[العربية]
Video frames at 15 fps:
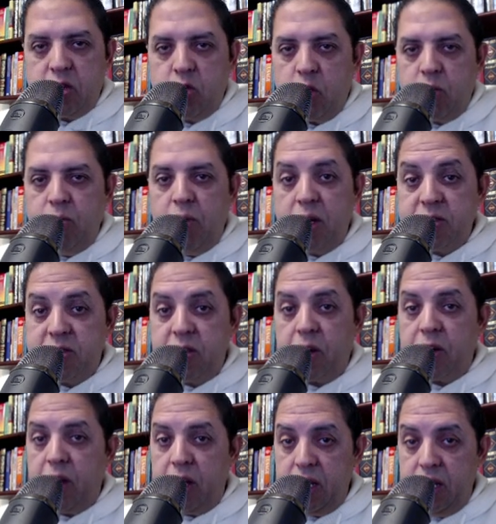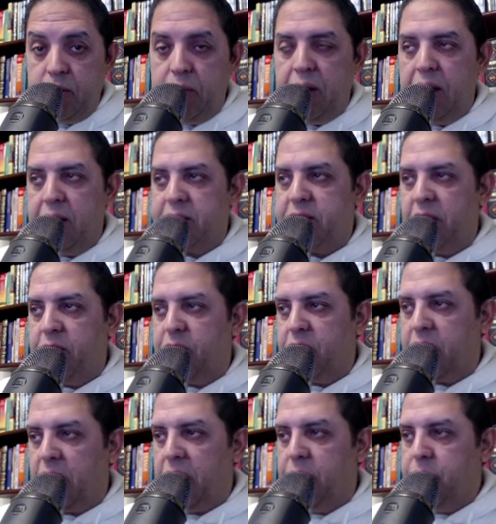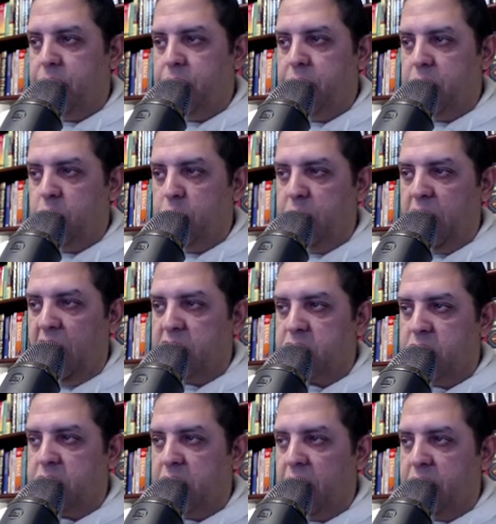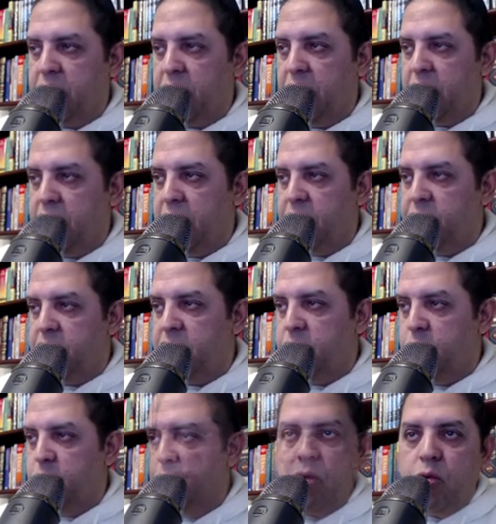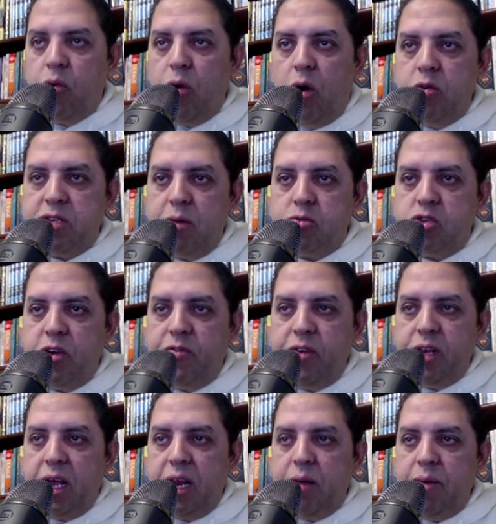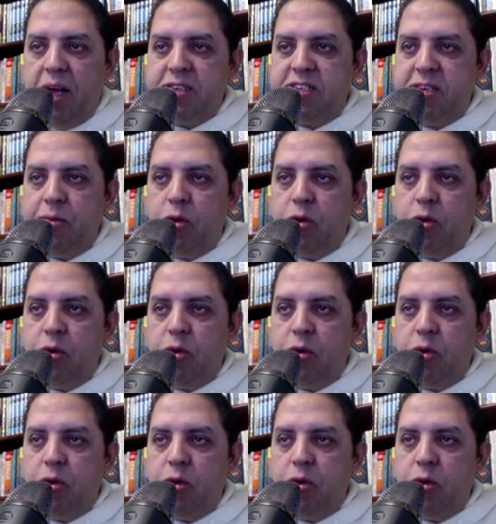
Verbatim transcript: توك مصدر رهيب للترافيك انا من يومين حطيت هذا الفيديو وهو زي ما انتم شايفين انا بقسم